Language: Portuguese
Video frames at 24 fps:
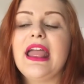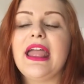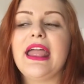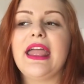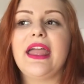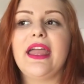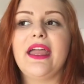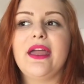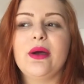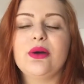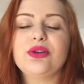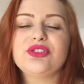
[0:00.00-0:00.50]

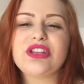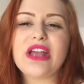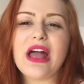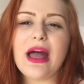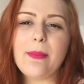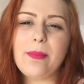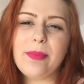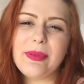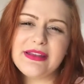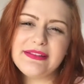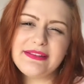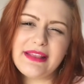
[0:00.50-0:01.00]
Eu
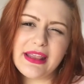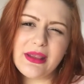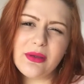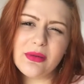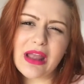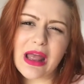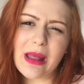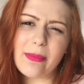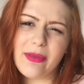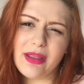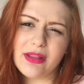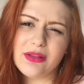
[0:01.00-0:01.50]
já pintei o
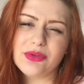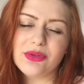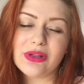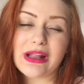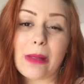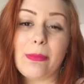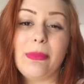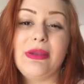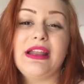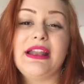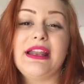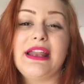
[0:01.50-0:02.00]
cabelo no
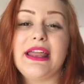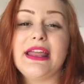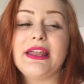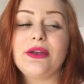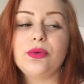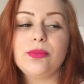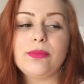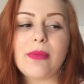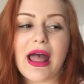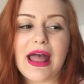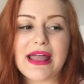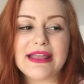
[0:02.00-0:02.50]

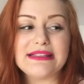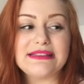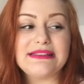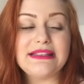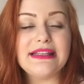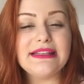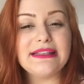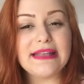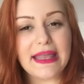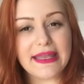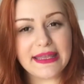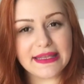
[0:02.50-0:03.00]
cabeleireiro, mas
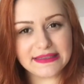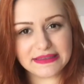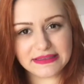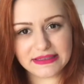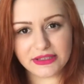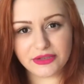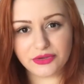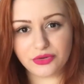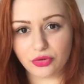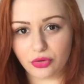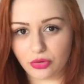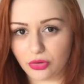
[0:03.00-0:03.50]
ninguém
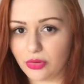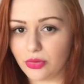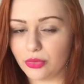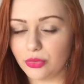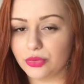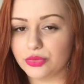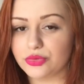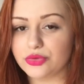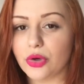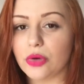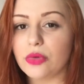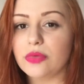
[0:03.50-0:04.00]
acertou
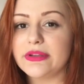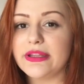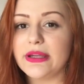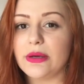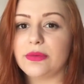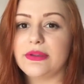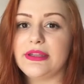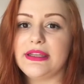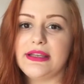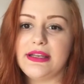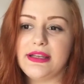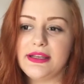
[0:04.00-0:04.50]
o tom que eu
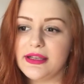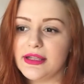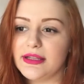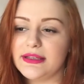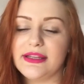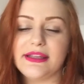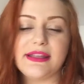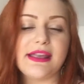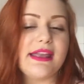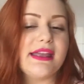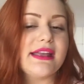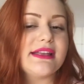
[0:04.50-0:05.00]
queria,
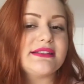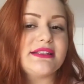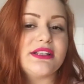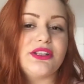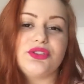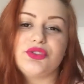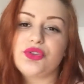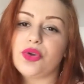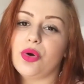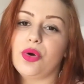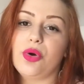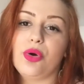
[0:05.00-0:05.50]
ninguém
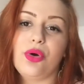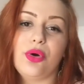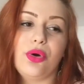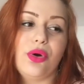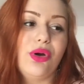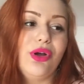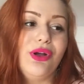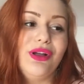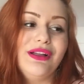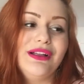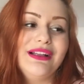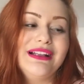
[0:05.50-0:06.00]

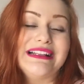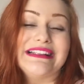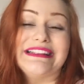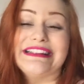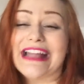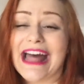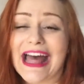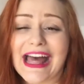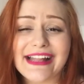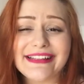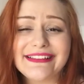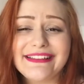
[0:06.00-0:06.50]
acertou
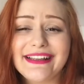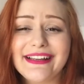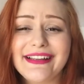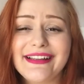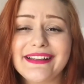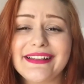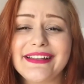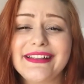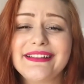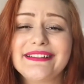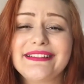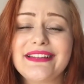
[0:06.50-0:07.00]
nada,
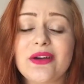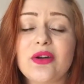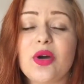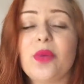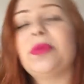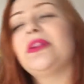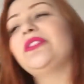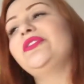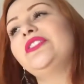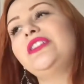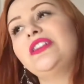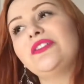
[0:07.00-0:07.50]
então eu
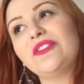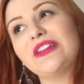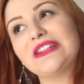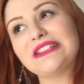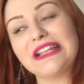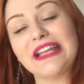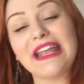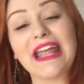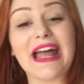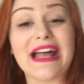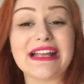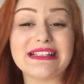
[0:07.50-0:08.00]
preferi fazer
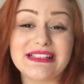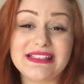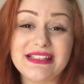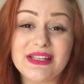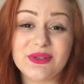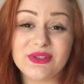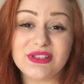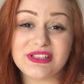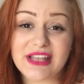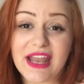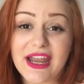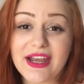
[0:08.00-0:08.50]
em casa e
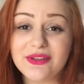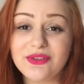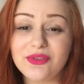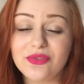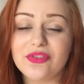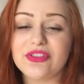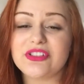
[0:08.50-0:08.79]
deu certo.